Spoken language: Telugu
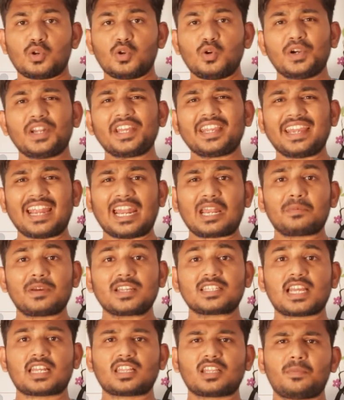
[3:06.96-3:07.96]
నూటికి
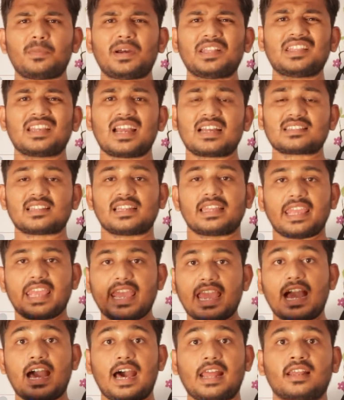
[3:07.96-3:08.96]
ఎనభై శాతం మందికి అసలు
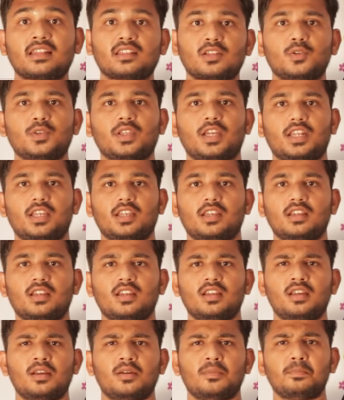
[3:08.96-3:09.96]
ఏ అర్హత ఉందని
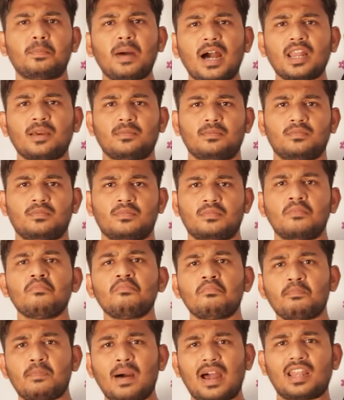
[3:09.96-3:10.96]
బలం
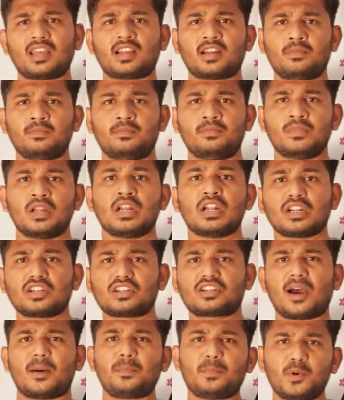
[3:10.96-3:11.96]
బలగం
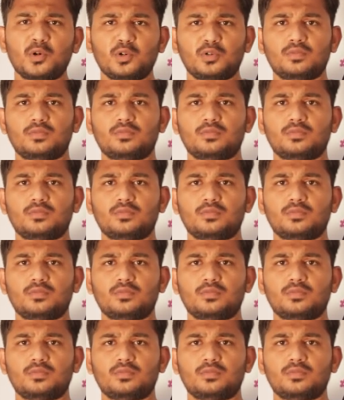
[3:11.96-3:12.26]
డబ్బు